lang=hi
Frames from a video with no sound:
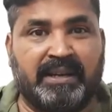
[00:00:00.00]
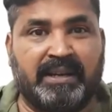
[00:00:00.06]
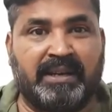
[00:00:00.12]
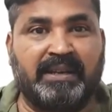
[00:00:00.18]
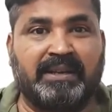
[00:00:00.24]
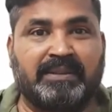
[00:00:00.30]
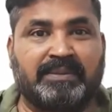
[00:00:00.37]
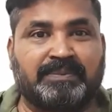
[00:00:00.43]

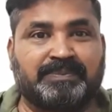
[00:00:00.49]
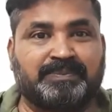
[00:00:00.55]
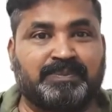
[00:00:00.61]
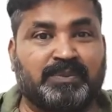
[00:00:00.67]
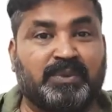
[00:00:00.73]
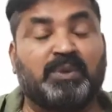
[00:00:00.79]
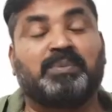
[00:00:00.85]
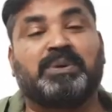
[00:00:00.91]
है ना
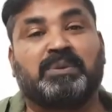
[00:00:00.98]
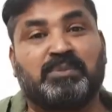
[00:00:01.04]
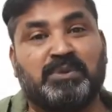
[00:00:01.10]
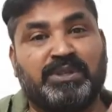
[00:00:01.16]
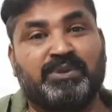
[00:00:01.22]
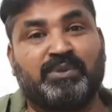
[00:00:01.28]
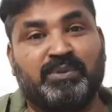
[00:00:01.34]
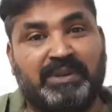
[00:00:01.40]
तो फिर
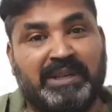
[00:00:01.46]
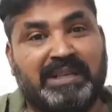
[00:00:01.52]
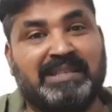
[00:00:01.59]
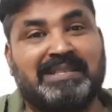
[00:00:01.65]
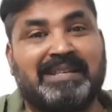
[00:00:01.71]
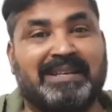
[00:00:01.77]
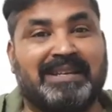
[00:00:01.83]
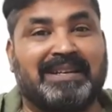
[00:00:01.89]
मुझे वो
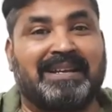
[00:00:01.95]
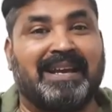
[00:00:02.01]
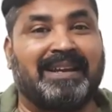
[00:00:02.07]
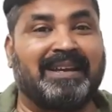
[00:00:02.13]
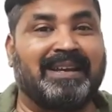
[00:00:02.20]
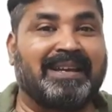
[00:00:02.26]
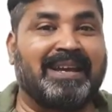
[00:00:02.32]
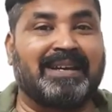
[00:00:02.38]
वेनसडे का
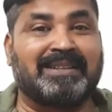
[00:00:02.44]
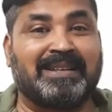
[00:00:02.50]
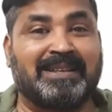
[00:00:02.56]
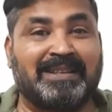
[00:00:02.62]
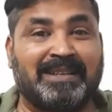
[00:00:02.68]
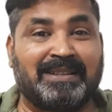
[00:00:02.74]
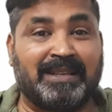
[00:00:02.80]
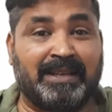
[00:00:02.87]
डायलॉग याद आ
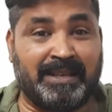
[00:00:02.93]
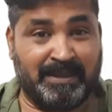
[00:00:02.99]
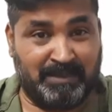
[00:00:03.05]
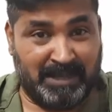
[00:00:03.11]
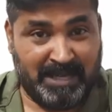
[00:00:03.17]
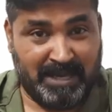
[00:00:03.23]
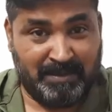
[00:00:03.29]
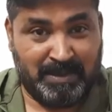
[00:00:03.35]
जाता है कि
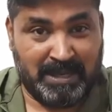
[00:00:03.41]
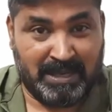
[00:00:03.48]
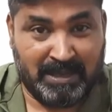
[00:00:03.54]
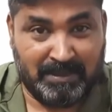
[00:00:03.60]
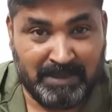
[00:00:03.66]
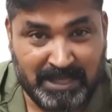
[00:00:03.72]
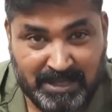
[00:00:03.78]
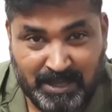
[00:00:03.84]
मैं क्या
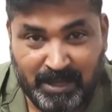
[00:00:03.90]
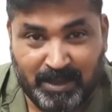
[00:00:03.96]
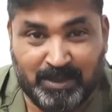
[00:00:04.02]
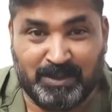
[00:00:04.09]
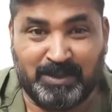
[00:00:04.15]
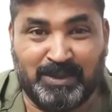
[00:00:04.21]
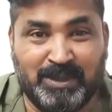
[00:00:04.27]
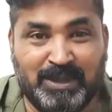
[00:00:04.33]
पंखा बेच रहा
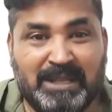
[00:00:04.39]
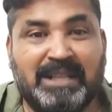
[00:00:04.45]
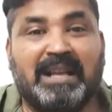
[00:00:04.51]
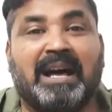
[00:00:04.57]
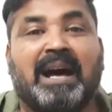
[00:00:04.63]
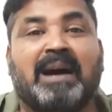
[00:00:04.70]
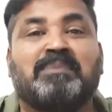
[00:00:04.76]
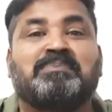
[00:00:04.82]
हूँ
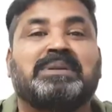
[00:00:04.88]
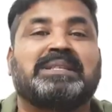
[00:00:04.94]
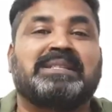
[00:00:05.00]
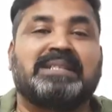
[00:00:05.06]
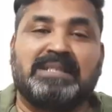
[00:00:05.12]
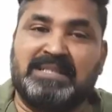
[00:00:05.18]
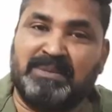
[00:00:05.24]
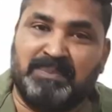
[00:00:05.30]
आप
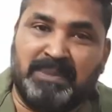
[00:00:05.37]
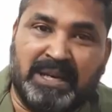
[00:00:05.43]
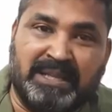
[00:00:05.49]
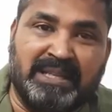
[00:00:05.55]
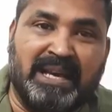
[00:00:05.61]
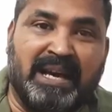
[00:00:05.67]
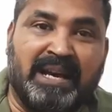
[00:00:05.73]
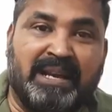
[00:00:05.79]
बिजनेस जब
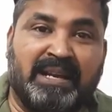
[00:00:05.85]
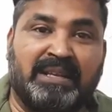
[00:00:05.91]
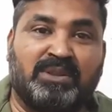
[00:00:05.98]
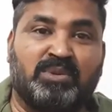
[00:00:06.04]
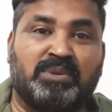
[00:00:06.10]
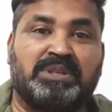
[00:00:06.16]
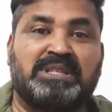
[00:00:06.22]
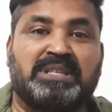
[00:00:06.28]
करने आ रहे हैं
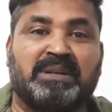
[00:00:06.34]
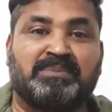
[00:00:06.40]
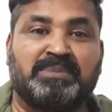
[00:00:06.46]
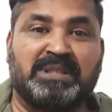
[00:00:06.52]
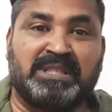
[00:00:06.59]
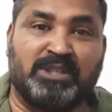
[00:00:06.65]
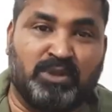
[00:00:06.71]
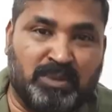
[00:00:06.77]
तो इस
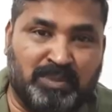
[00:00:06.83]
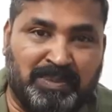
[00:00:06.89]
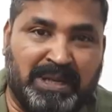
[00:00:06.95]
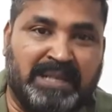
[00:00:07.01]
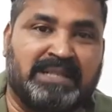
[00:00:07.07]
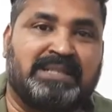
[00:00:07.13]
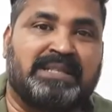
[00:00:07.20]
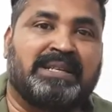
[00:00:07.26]
शब्द से तो
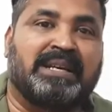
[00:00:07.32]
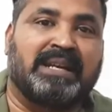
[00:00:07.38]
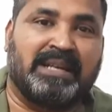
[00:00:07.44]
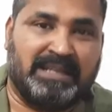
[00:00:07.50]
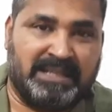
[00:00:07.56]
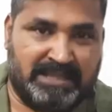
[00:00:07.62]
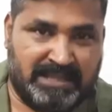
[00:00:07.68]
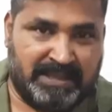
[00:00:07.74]
परहेज ही कर
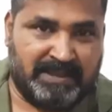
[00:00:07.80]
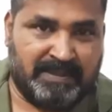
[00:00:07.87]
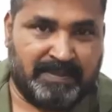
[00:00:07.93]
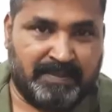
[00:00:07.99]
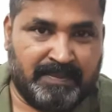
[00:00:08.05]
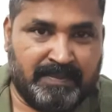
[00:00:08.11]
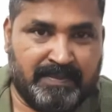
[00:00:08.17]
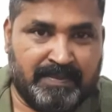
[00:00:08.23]
लीजिए
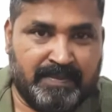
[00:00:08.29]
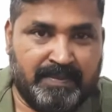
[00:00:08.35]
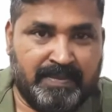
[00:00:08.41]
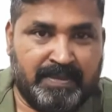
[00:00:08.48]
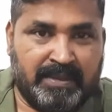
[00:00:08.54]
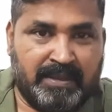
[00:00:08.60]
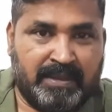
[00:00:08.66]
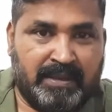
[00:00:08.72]

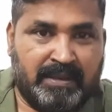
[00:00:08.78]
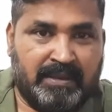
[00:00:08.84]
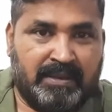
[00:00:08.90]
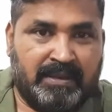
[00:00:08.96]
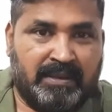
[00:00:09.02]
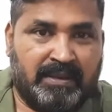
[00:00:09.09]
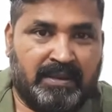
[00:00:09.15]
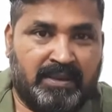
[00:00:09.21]

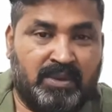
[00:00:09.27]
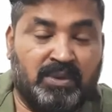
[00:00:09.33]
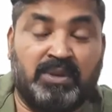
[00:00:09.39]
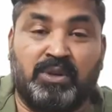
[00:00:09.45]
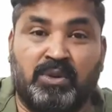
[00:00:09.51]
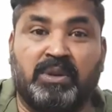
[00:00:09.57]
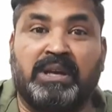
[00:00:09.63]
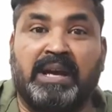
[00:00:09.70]

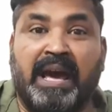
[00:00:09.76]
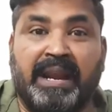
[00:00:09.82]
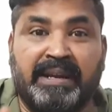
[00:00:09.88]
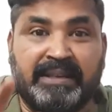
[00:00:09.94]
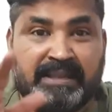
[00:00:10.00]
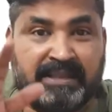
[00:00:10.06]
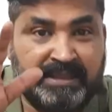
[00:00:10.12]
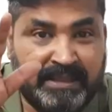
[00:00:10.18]
क्योंकि कोई
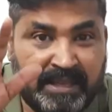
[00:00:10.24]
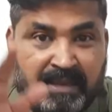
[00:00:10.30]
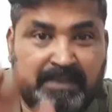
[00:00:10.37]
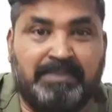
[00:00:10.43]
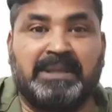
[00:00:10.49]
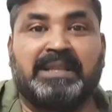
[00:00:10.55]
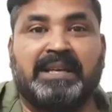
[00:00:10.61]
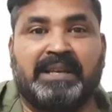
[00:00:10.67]
गारंटी दे
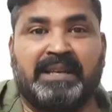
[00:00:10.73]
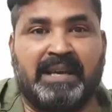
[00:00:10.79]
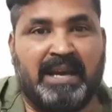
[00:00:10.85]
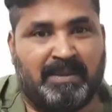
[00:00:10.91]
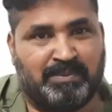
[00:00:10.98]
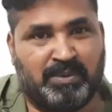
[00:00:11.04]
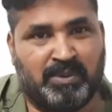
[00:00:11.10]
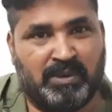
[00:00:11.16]
भी देना
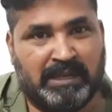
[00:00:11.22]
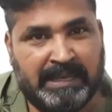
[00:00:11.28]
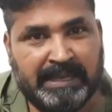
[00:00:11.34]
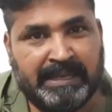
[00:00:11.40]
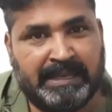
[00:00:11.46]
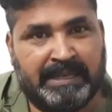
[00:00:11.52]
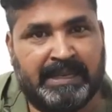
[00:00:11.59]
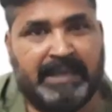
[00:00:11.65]
आपको
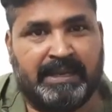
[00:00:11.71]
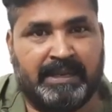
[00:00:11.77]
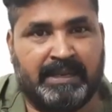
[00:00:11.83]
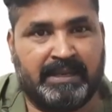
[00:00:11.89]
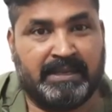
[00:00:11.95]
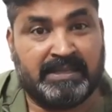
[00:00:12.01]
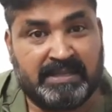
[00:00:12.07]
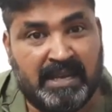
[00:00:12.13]
लिख
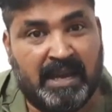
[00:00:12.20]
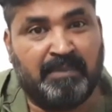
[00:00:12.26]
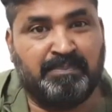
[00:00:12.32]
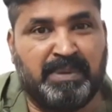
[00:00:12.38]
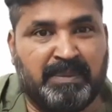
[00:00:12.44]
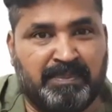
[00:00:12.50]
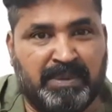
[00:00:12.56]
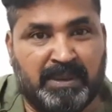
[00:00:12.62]
के
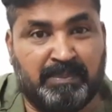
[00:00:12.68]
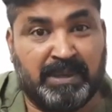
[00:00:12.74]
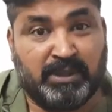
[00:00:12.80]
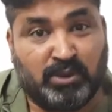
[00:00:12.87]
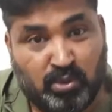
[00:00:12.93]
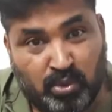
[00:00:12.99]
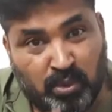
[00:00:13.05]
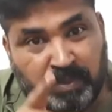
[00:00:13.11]
स्टाम्प पेपर पे
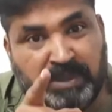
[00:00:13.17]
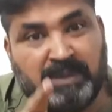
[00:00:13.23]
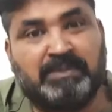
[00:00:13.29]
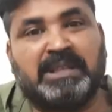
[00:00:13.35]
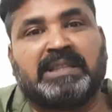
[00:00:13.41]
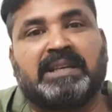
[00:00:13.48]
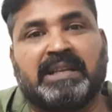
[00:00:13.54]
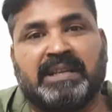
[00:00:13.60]
तो भी
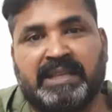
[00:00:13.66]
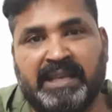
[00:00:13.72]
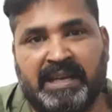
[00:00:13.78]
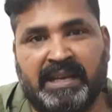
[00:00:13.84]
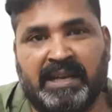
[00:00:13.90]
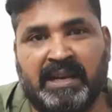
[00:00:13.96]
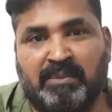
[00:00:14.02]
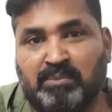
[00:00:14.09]
मत करना
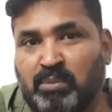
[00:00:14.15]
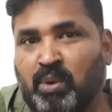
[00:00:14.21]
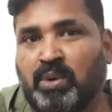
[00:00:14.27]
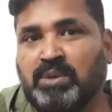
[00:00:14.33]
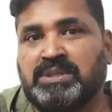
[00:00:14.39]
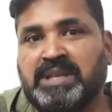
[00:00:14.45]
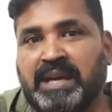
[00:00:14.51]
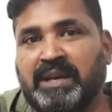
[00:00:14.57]
है काम
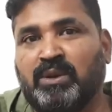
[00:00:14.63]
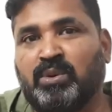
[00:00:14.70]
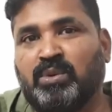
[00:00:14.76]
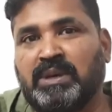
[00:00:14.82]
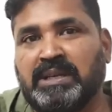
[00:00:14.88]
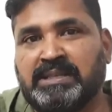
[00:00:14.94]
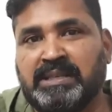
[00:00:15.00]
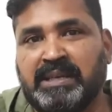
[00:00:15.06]
बहुत सारे
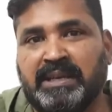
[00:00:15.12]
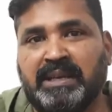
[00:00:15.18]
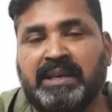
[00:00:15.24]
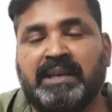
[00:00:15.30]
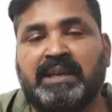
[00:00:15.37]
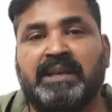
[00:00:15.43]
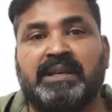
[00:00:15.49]
लोग ऐसे हैं